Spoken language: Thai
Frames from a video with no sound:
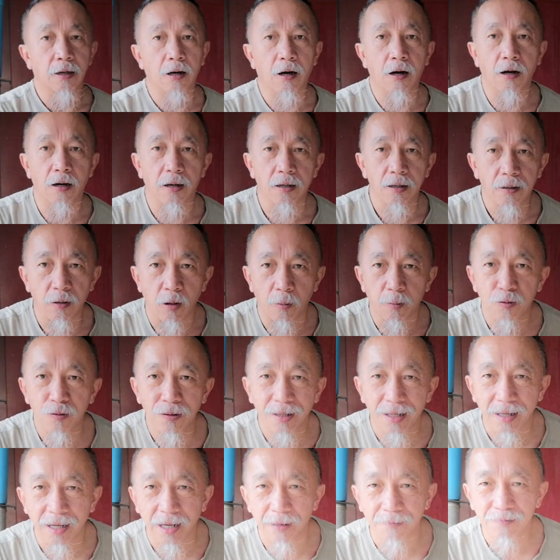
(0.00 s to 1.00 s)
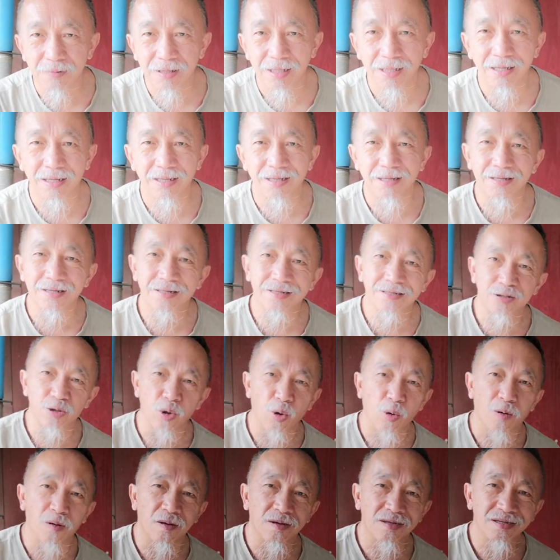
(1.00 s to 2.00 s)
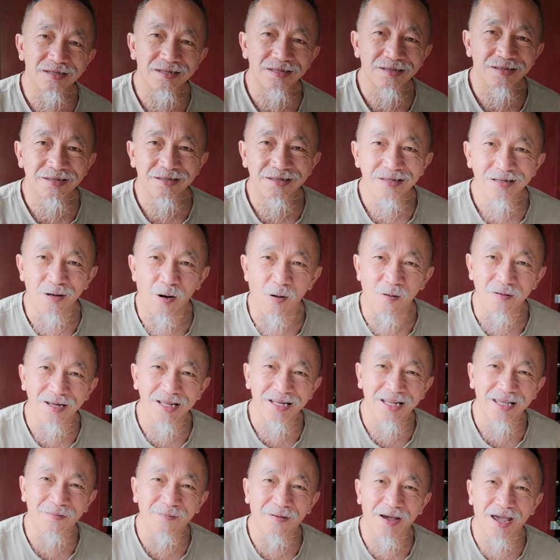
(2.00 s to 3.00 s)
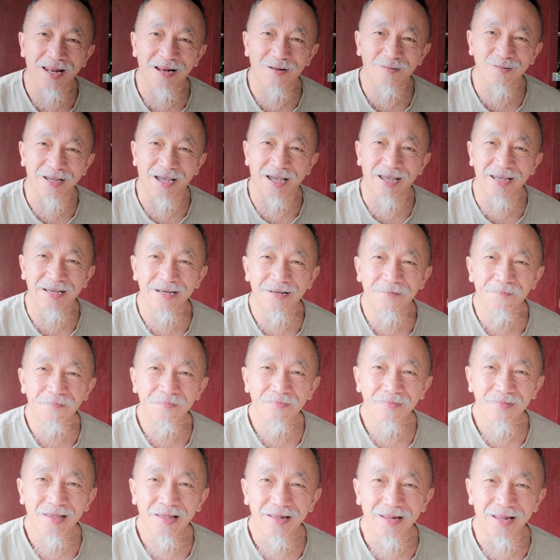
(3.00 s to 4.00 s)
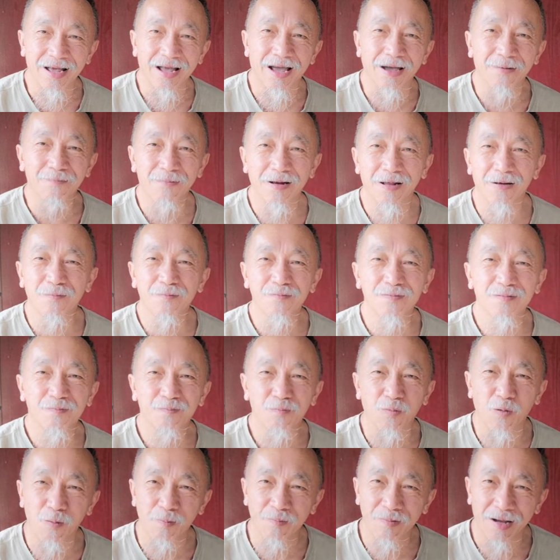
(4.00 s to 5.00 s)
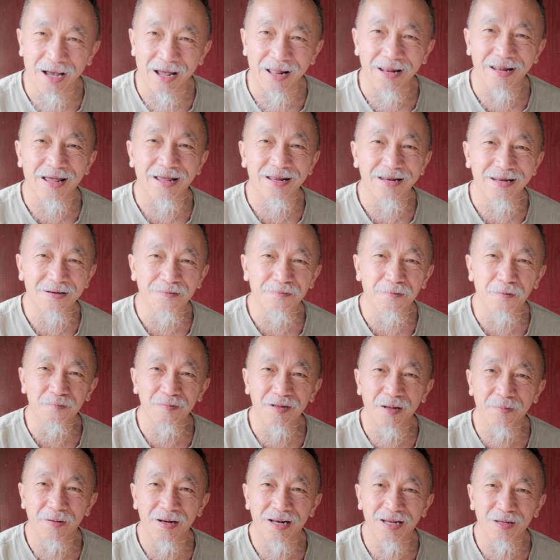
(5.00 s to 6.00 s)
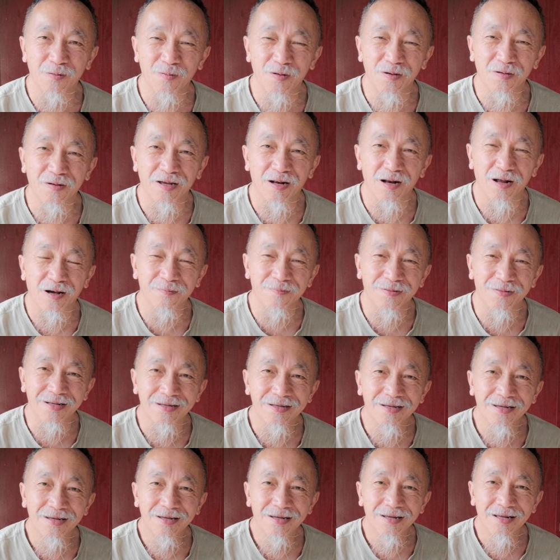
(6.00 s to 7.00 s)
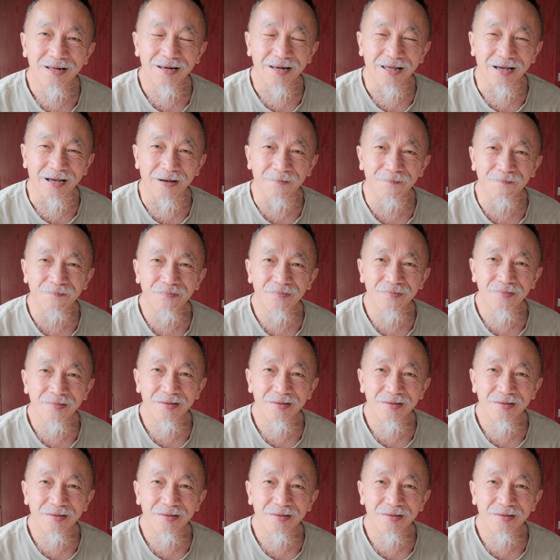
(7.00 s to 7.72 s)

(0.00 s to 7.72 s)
ก็ขอบคุณนะครับที่ส่งของดีๆมาให้เราใช้นะครับ แล้วผลประกันใดเดี๋ยวผมจะมารีวิวอีกรอบหนึ่งนะครับ